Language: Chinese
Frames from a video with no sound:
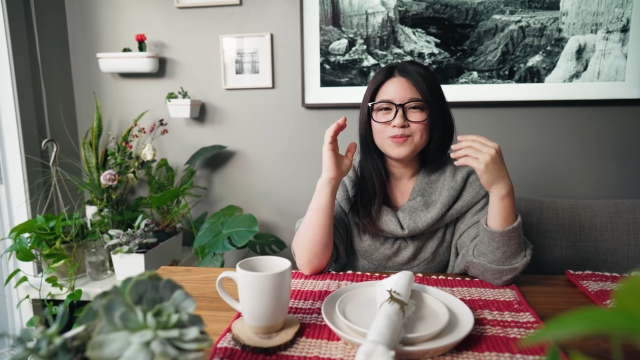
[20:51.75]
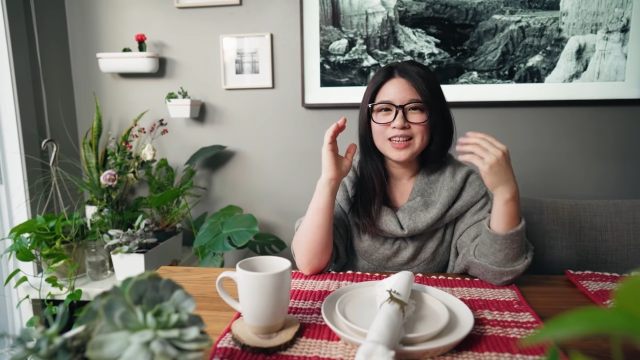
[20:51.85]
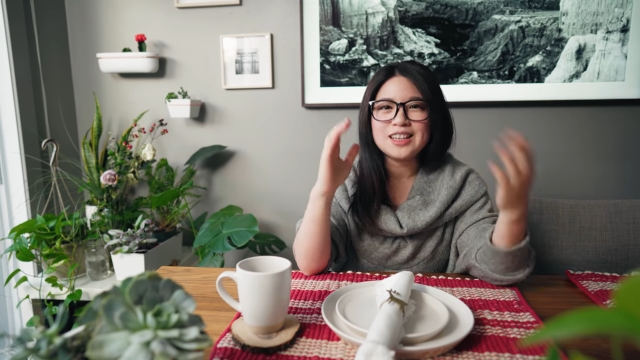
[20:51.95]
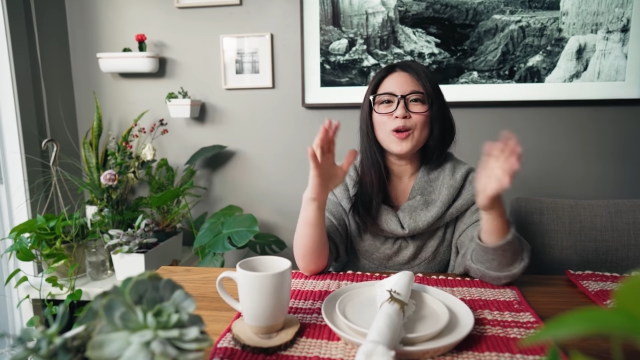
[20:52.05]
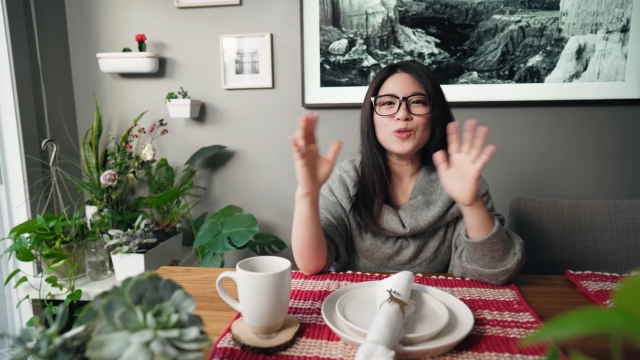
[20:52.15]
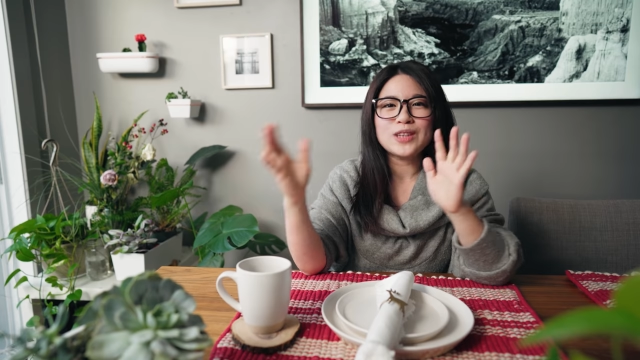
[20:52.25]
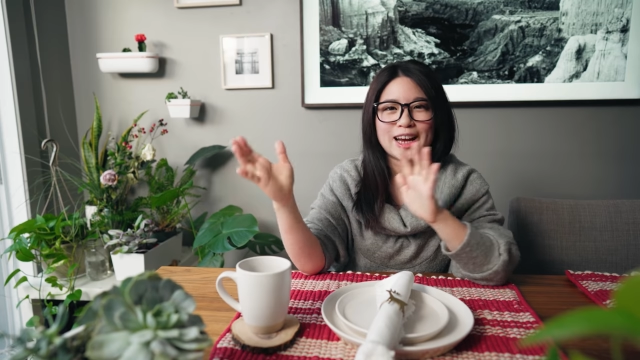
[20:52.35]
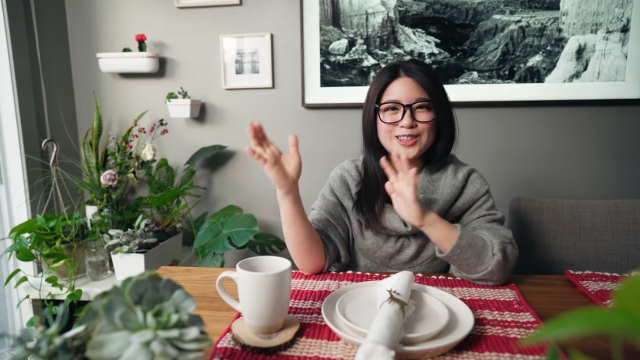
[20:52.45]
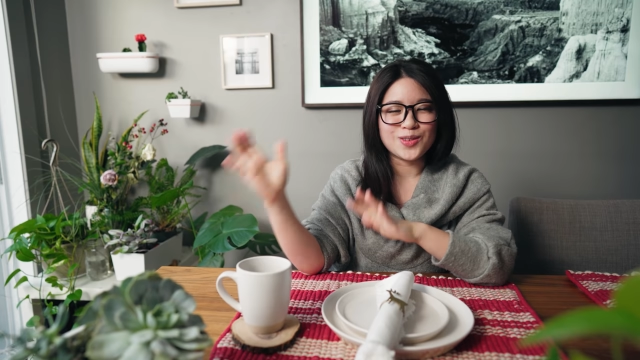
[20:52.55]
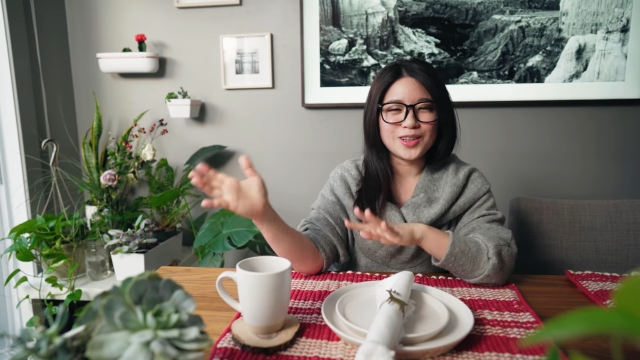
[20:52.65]
这一条路
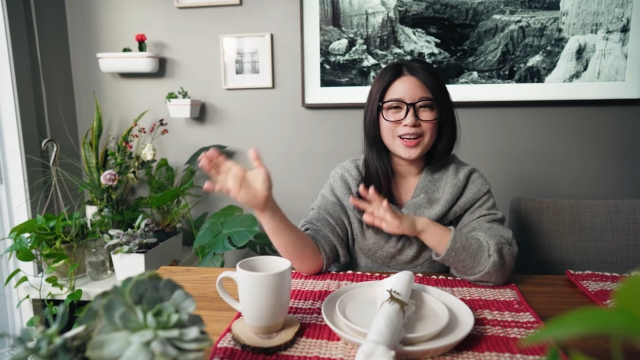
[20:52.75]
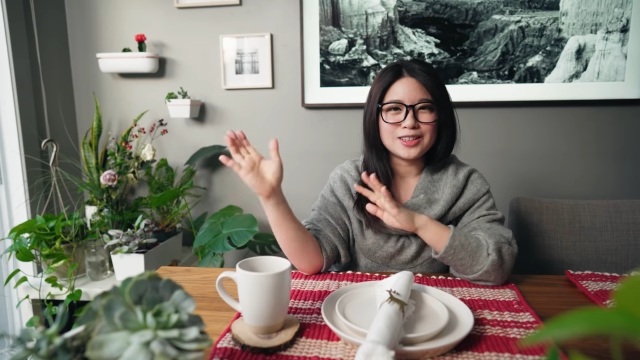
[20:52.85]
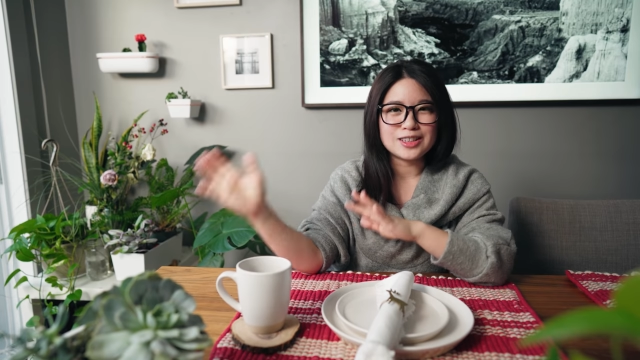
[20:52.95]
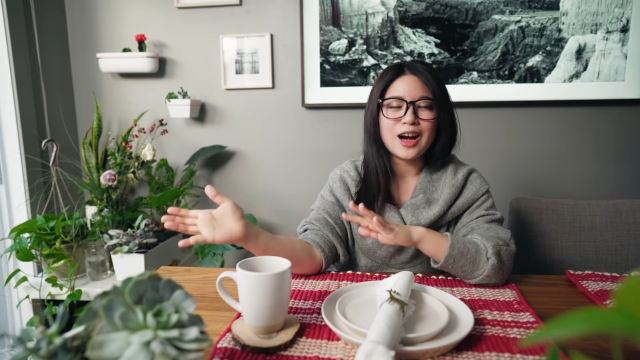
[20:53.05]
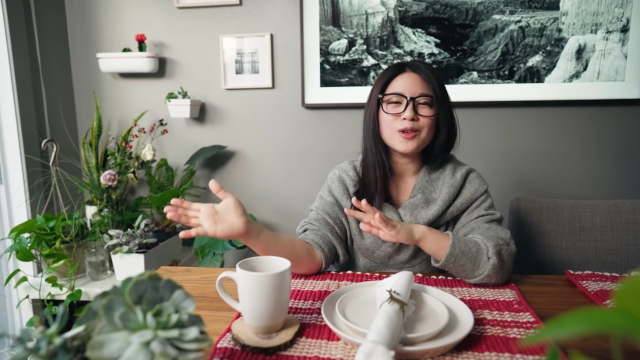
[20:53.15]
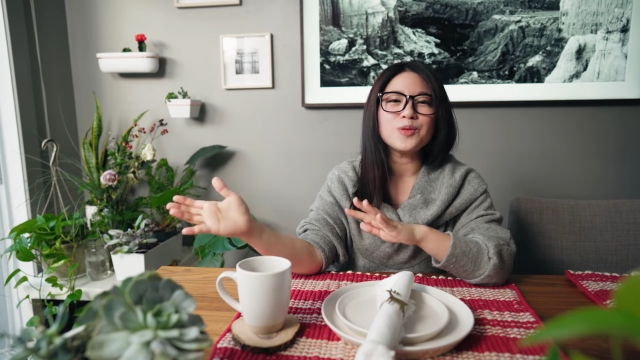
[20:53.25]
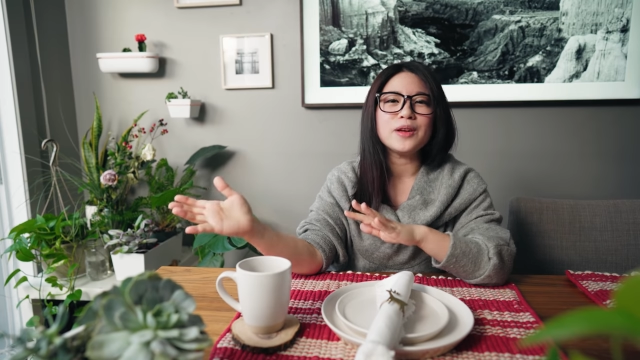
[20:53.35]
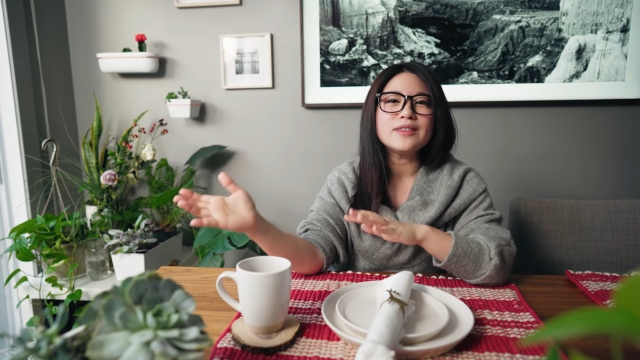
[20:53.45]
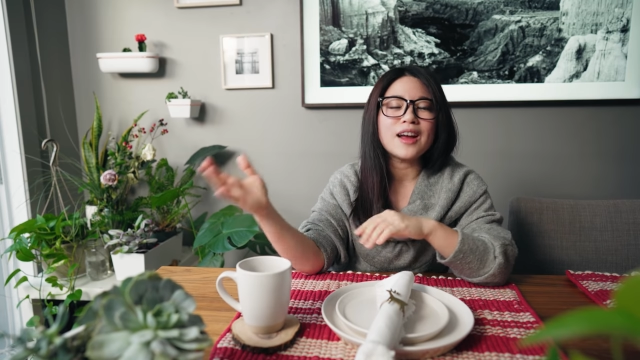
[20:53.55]
才可以走得很长远。